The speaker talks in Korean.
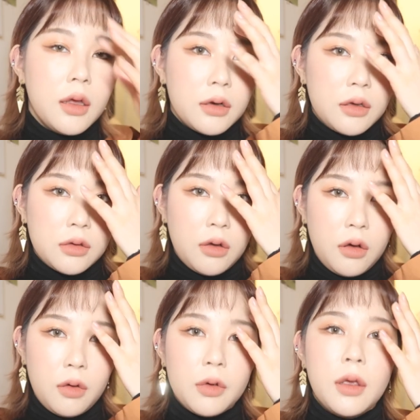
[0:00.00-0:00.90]

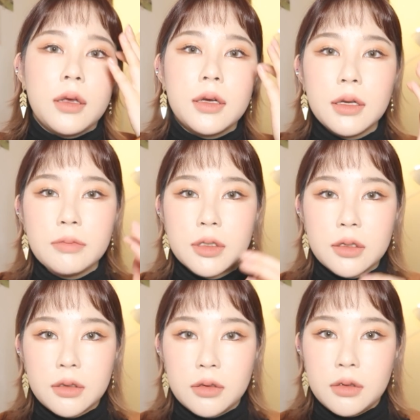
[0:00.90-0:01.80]
그래서 크림
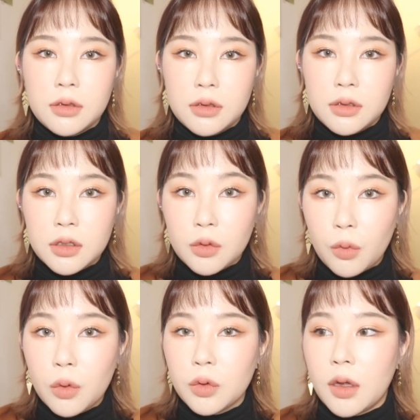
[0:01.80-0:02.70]

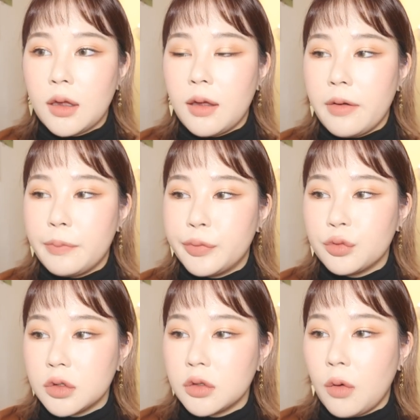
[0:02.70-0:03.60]
치크치고 되게
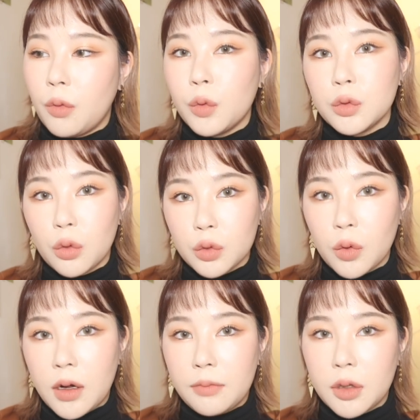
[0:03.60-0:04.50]
부드럽고
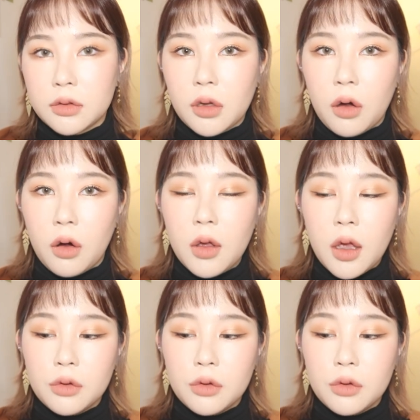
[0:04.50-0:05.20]
촉촉하면서